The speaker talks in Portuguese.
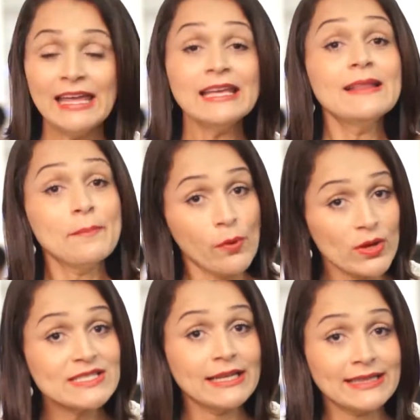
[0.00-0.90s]
E
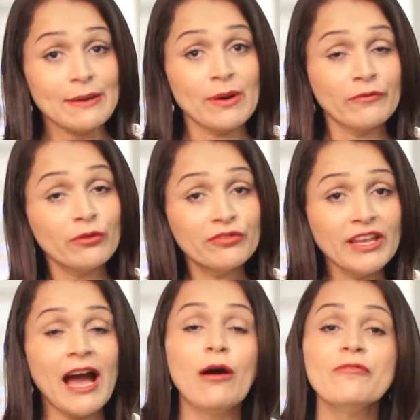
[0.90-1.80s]
depois da etapa
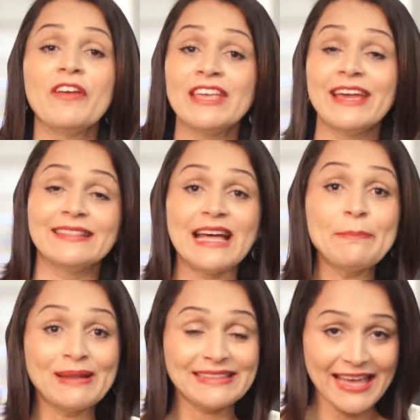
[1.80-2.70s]
fluvial vem a
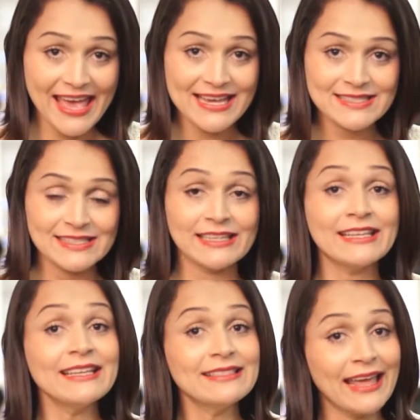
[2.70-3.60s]
etapa terrestre,
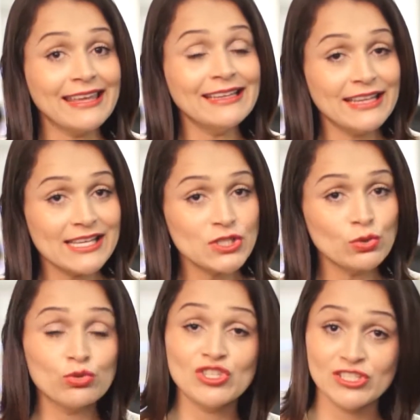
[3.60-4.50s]
que tem início
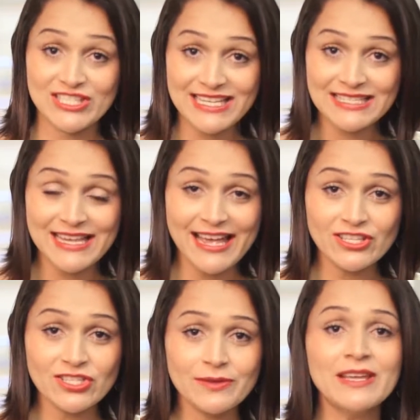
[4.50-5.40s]
no dia
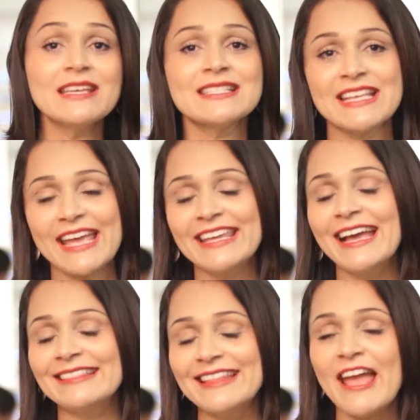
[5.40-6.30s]
17 e segue
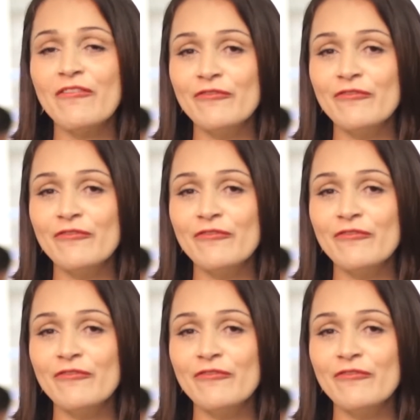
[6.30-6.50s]
até